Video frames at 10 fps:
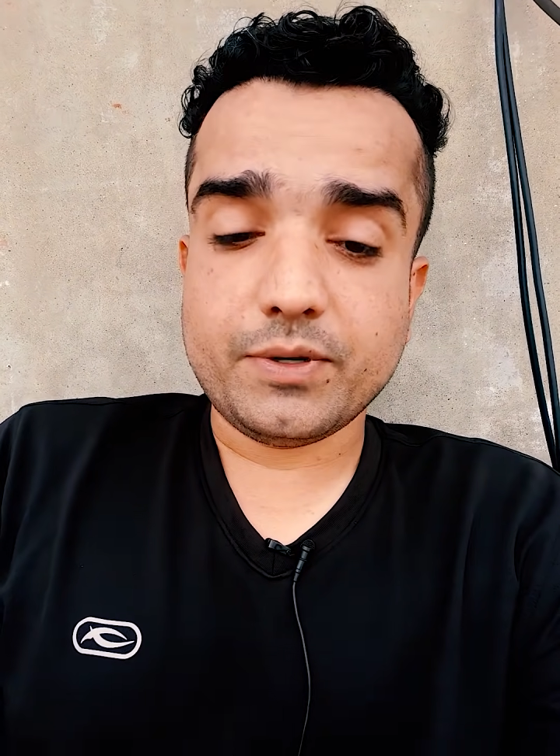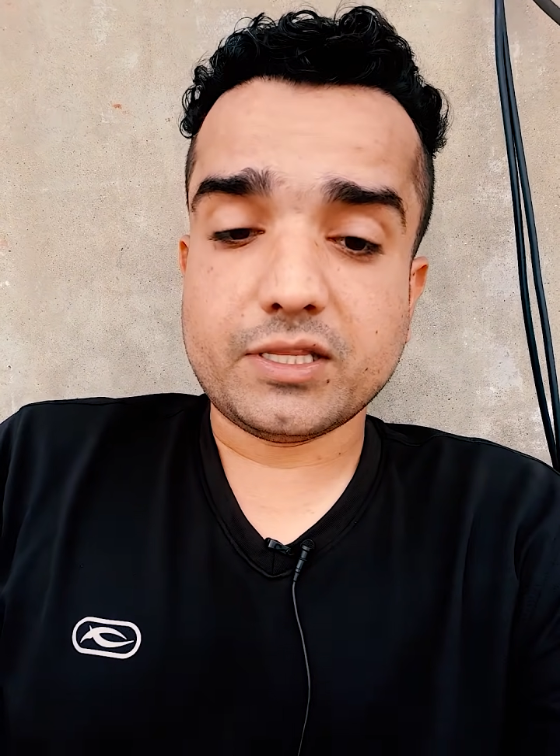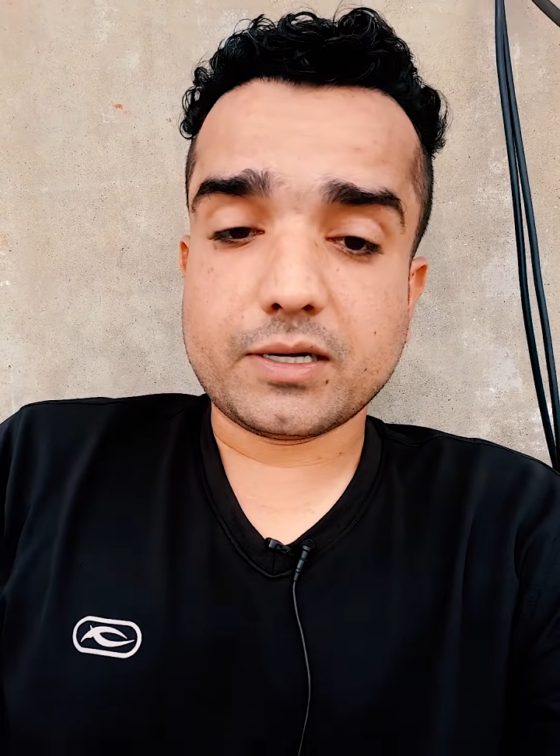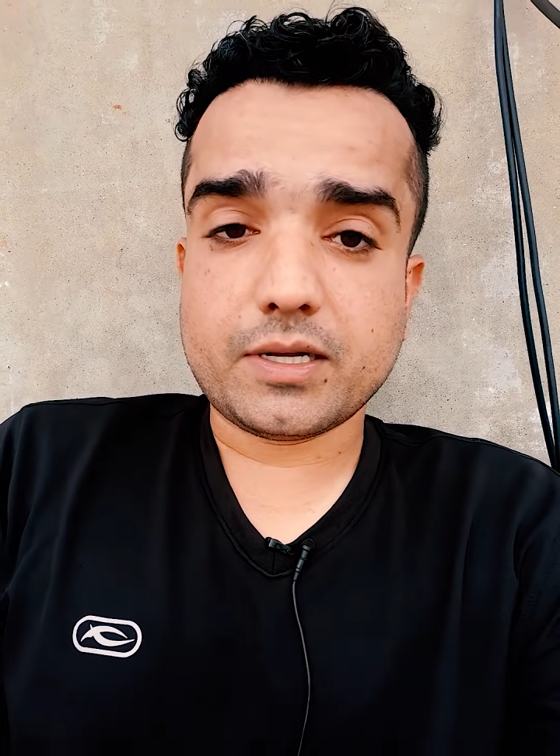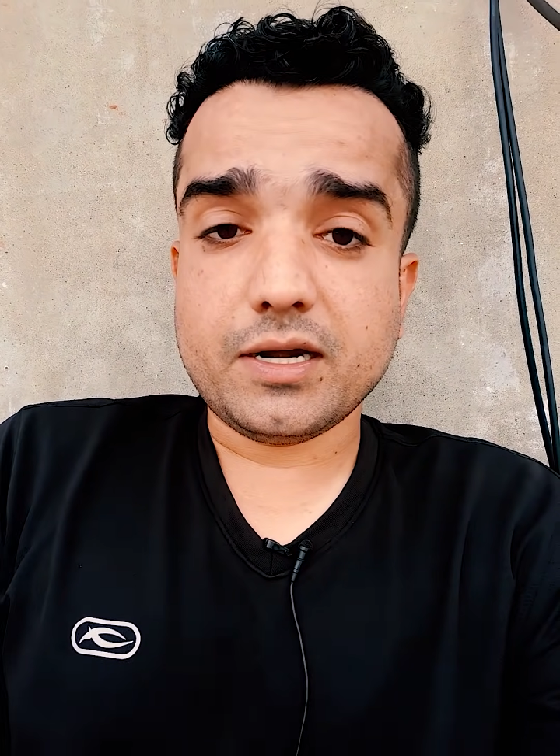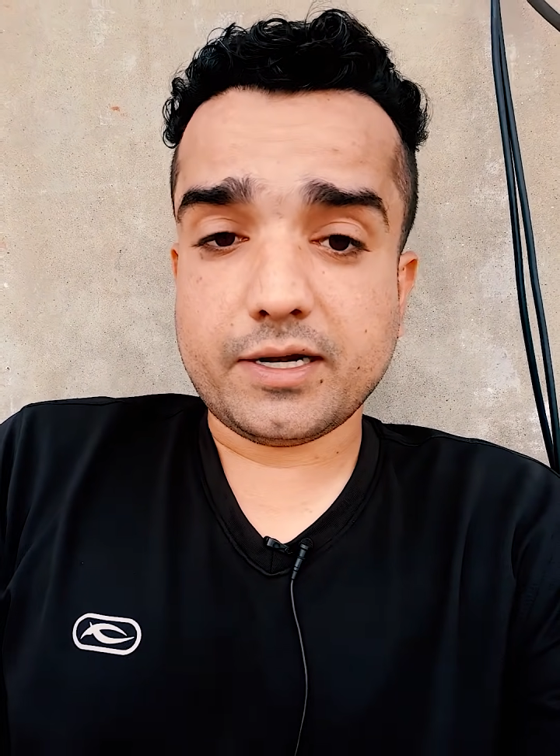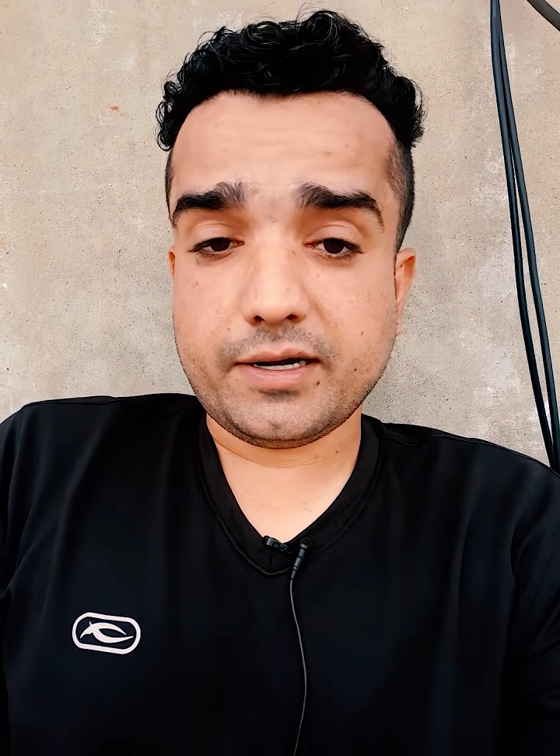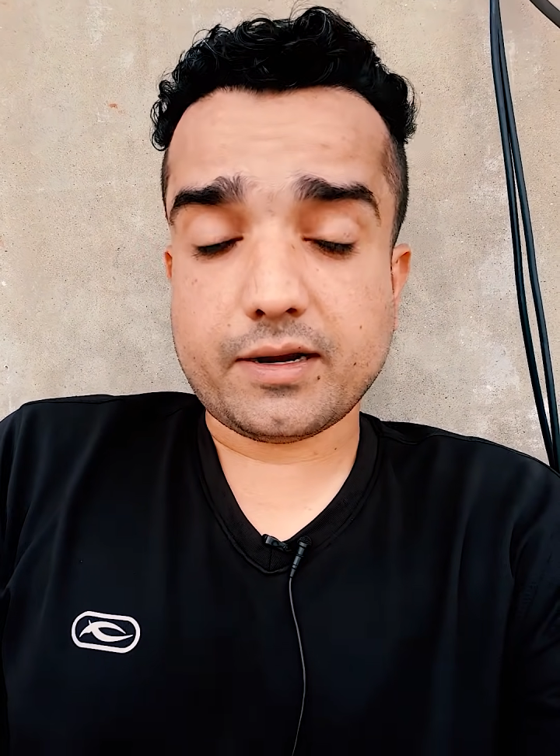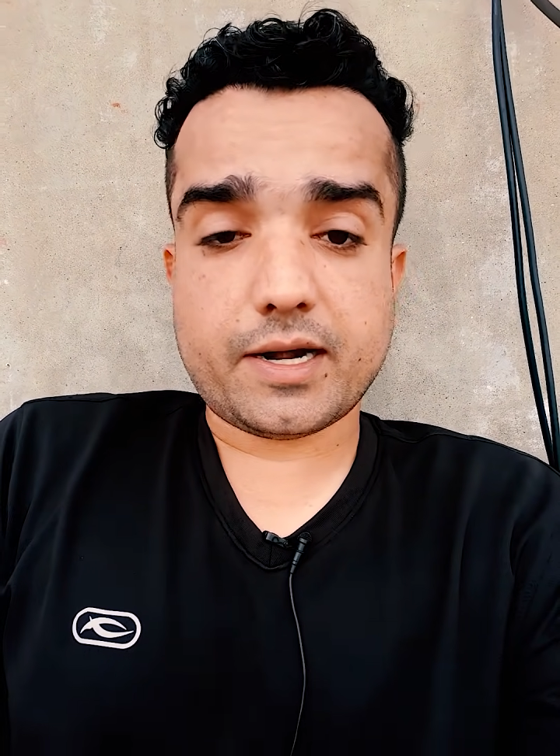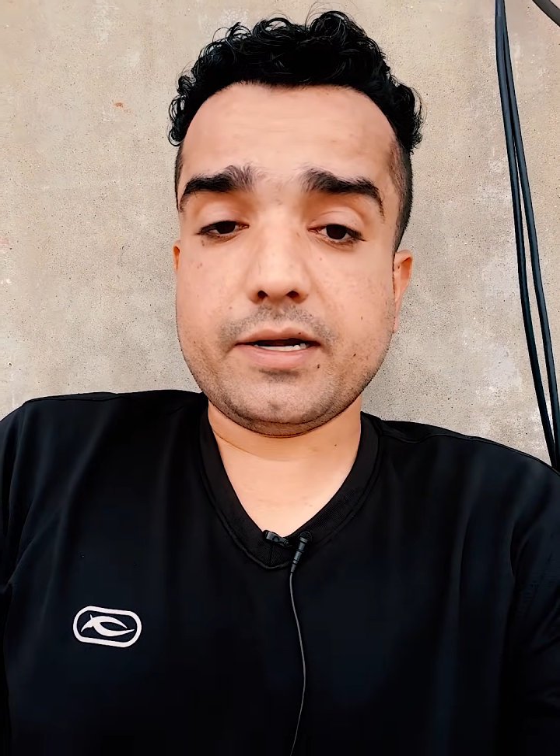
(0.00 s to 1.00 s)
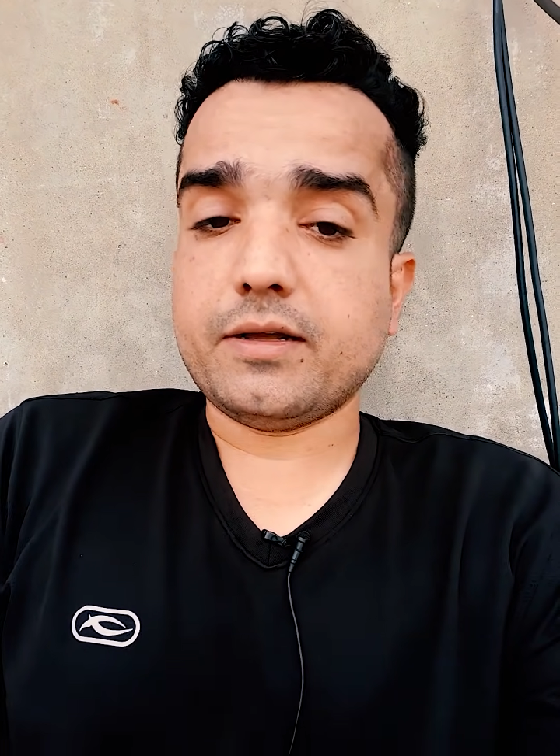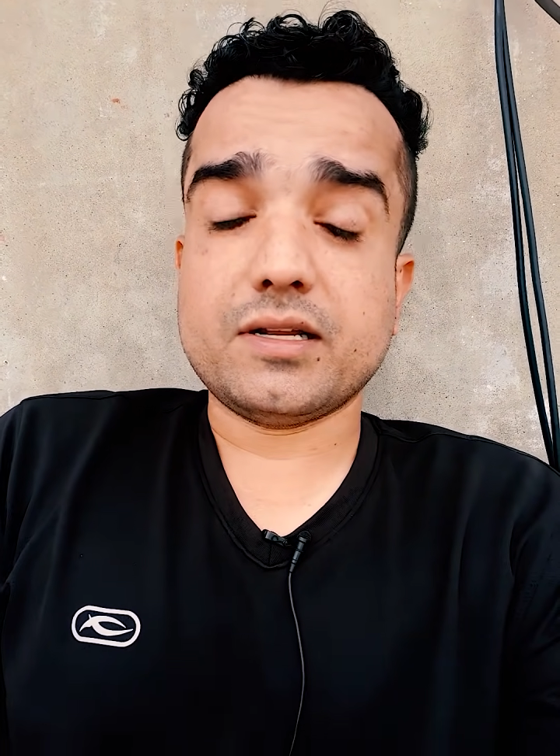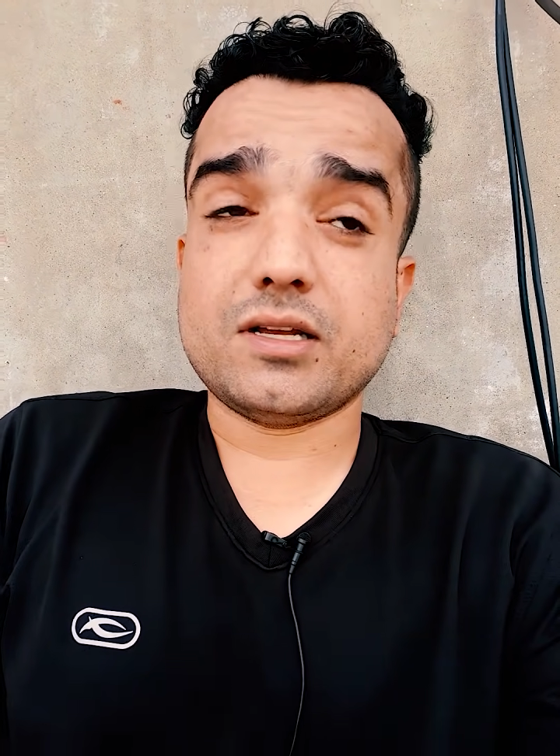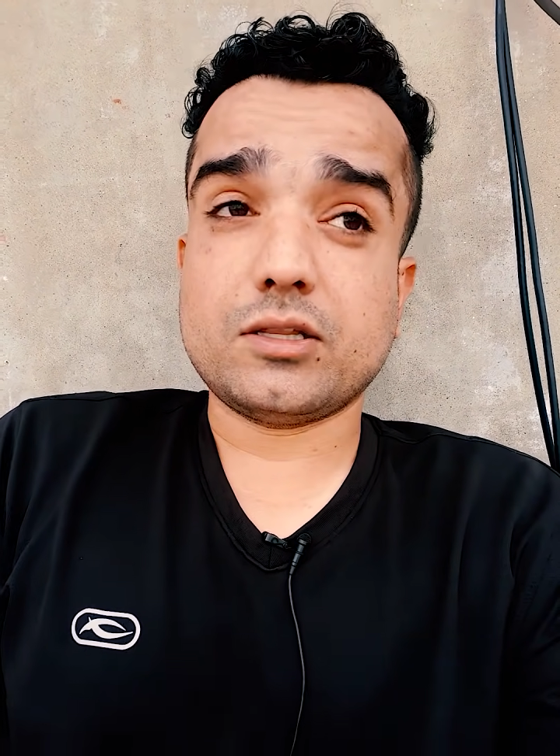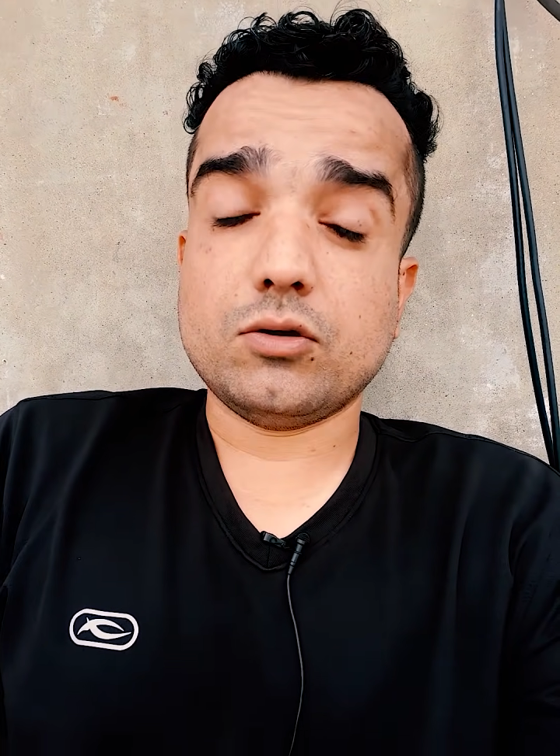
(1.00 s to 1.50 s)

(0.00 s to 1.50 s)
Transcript: तक का डेटा राइड कर सकते